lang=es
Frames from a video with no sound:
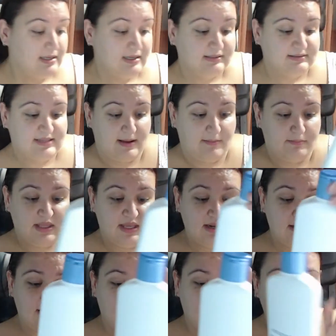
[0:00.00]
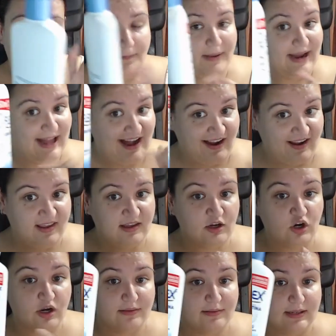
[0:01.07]
También para aquí he
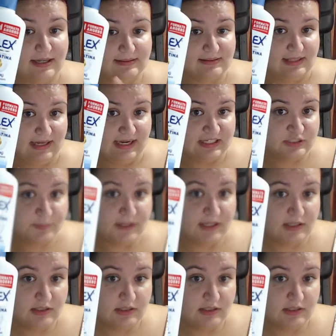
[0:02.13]
cogido el anticaspa